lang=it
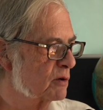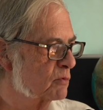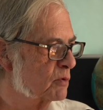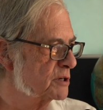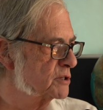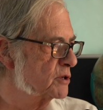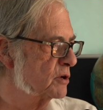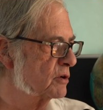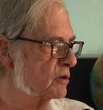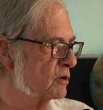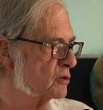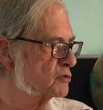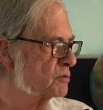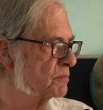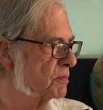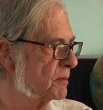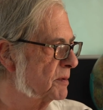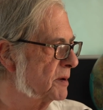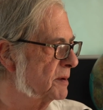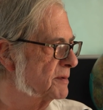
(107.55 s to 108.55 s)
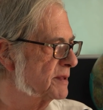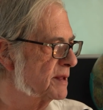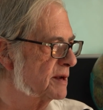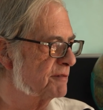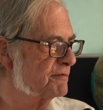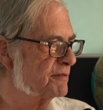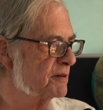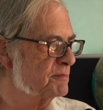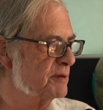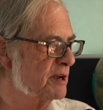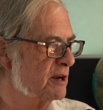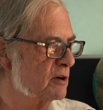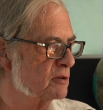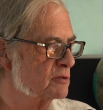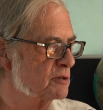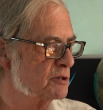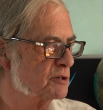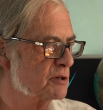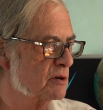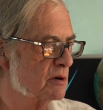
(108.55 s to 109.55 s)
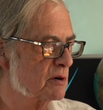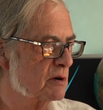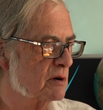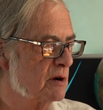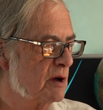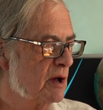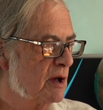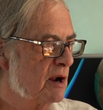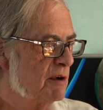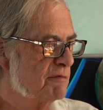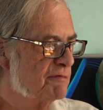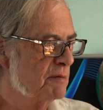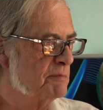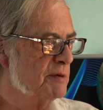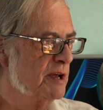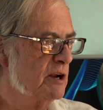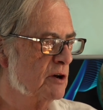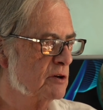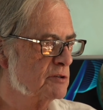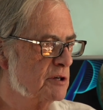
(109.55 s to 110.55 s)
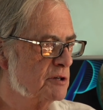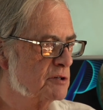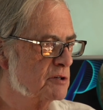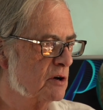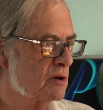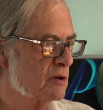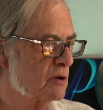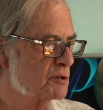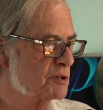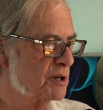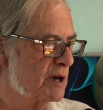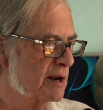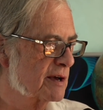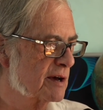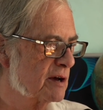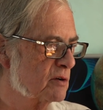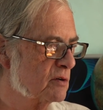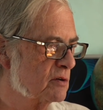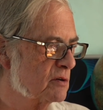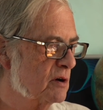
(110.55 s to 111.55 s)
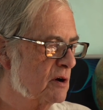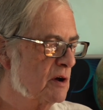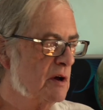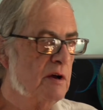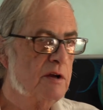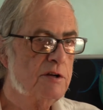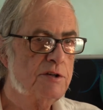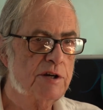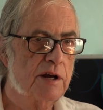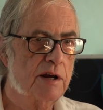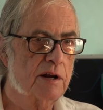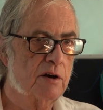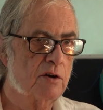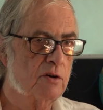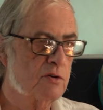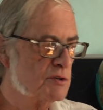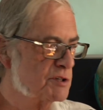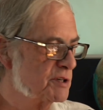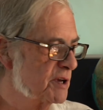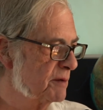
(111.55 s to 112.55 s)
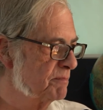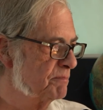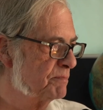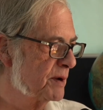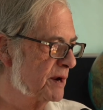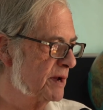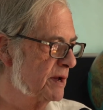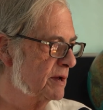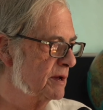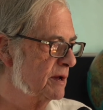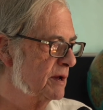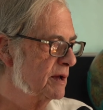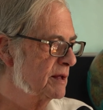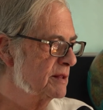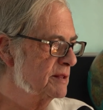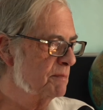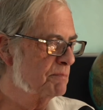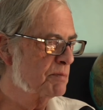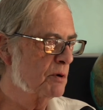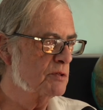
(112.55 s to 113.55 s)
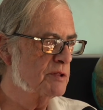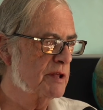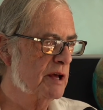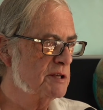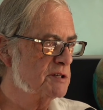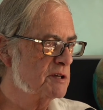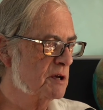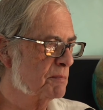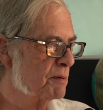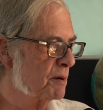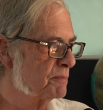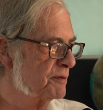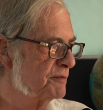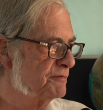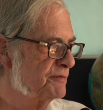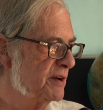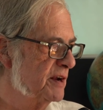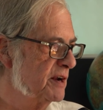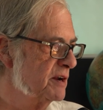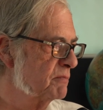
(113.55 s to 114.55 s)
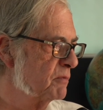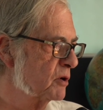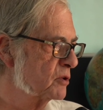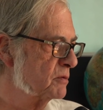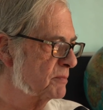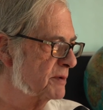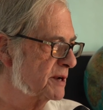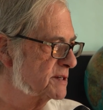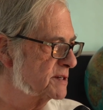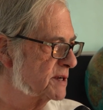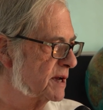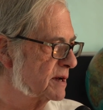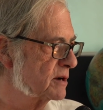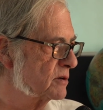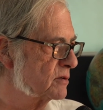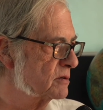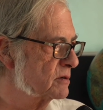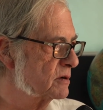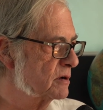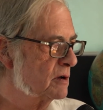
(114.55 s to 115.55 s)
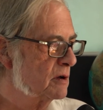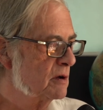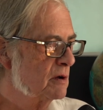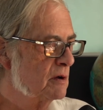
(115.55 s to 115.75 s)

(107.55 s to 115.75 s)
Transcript: Questo è il grosso problema delle famiglie oggigiorno. Le famiglie oggigiorno cercano, cercano sempre di proteggere i propri figli in modo malsano.